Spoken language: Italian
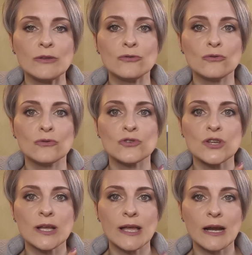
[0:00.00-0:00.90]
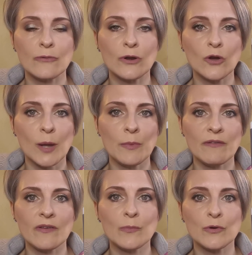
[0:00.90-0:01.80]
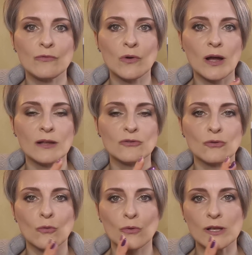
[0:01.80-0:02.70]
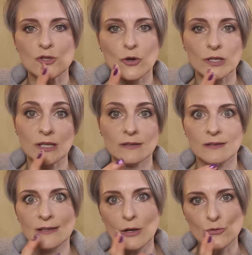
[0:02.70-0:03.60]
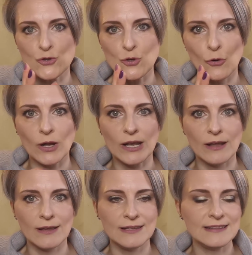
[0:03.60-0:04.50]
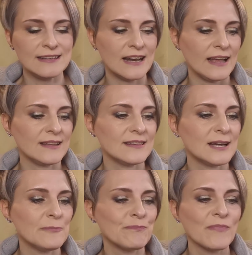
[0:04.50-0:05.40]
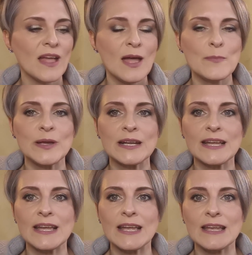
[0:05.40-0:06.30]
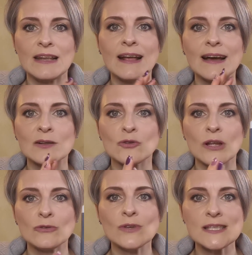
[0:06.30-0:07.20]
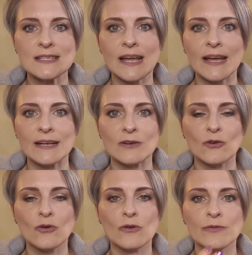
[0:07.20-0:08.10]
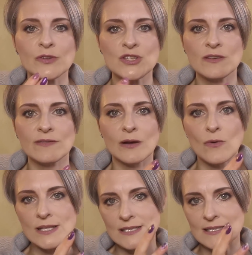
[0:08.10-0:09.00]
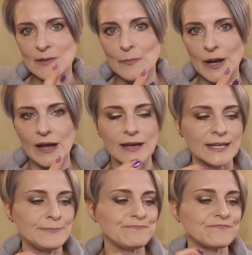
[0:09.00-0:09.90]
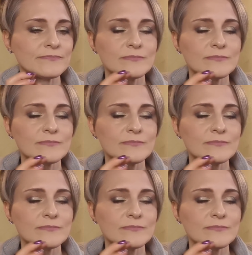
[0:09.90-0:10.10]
bagno doccia era quello che mi aveva provocato una sorta di delusione indiretta perché il cartonato esterno faceva quasi sembrare